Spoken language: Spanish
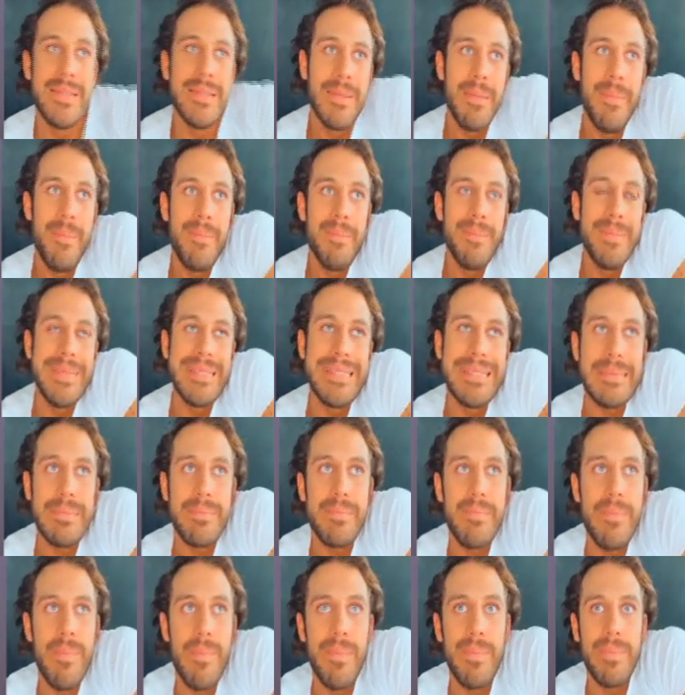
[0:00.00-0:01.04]
mira,
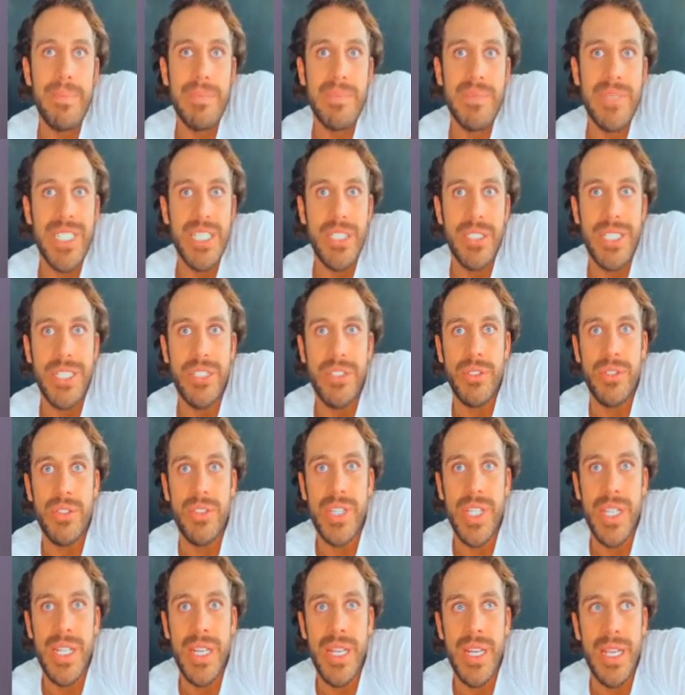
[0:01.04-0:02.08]
creo que eso no
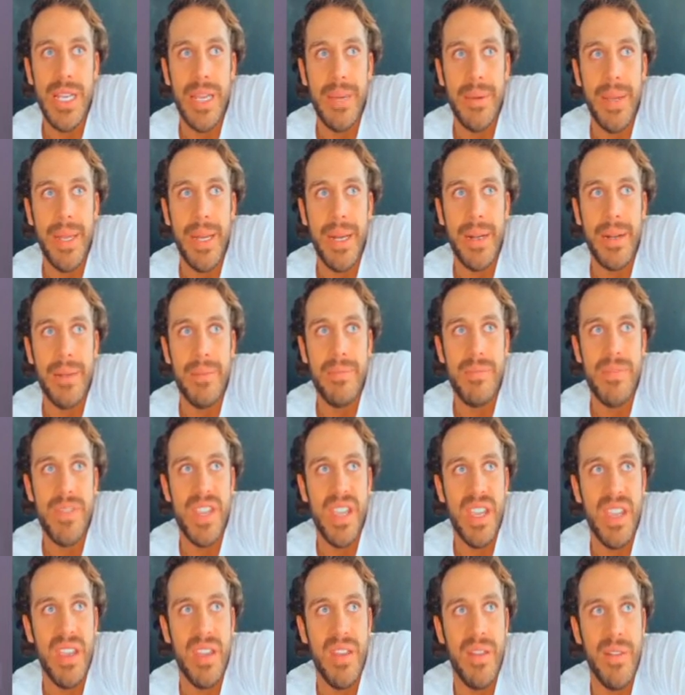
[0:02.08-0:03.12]
tiene nada que ver
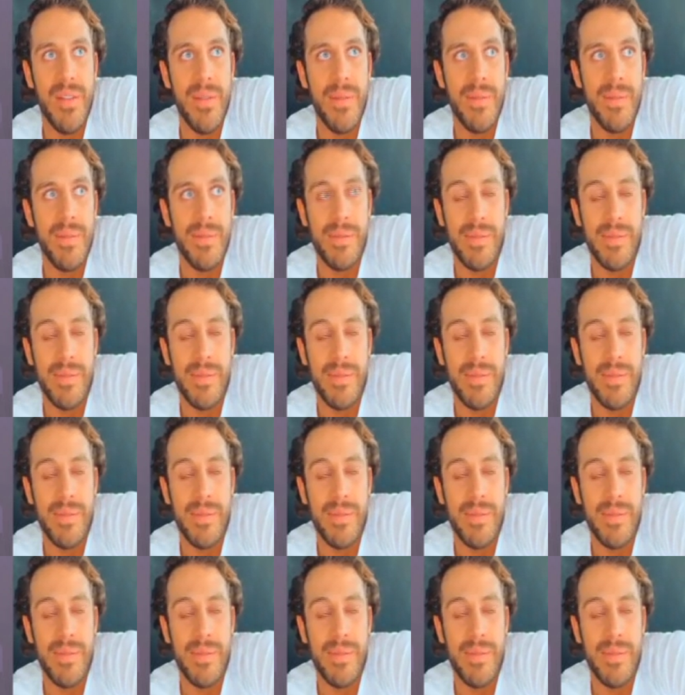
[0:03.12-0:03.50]
si